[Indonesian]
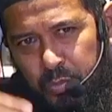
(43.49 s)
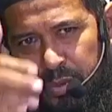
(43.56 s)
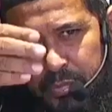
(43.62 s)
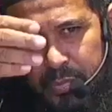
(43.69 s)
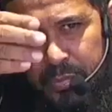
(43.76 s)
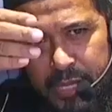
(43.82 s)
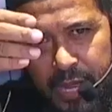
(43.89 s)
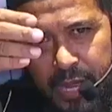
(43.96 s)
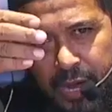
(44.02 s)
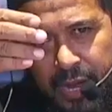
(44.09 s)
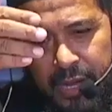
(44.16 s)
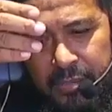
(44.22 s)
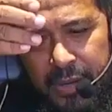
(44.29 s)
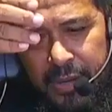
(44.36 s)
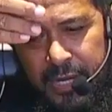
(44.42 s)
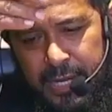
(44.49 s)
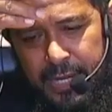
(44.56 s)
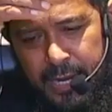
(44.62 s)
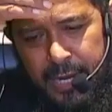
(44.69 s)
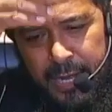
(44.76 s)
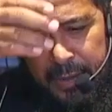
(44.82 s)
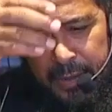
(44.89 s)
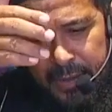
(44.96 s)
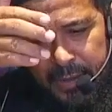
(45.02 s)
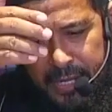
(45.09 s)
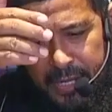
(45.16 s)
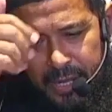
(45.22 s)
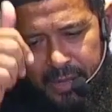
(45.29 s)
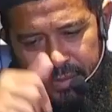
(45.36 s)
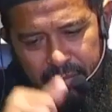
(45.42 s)
membedakan mana yang hak,
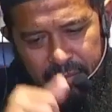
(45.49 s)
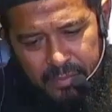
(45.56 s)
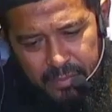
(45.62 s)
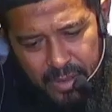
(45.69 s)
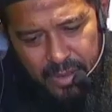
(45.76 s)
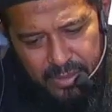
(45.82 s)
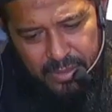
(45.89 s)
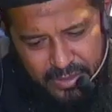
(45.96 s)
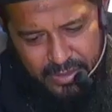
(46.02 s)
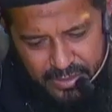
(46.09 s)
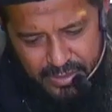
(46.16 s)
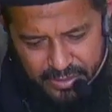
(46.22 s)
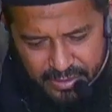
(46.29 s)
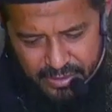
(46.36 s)
mana yang batil.